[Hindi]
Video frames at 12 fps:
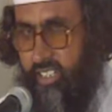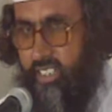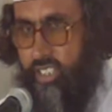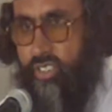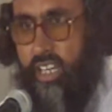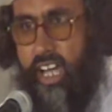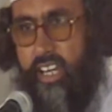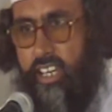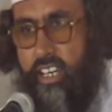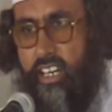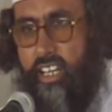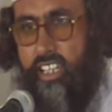ये सारी
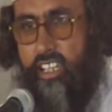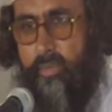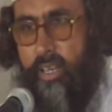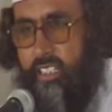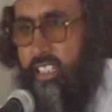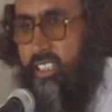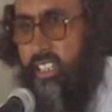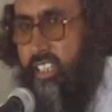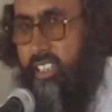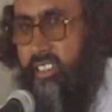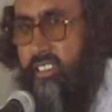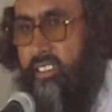अल्लाह की इबादत है
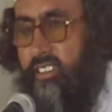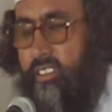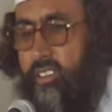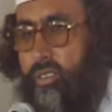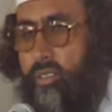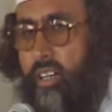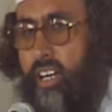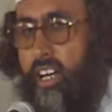तो